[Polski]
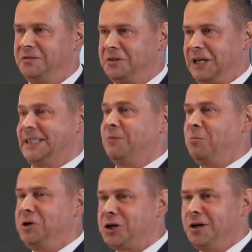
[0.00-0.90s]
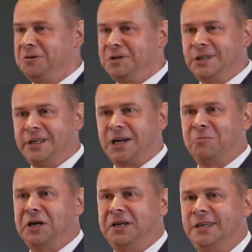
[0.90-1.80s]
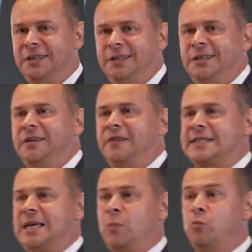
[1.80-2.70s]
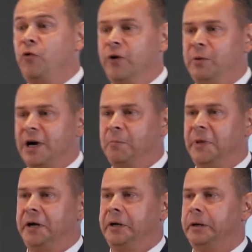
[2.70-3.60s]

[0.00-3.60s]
tak samo myślą jak my, tak samo mówią jak my,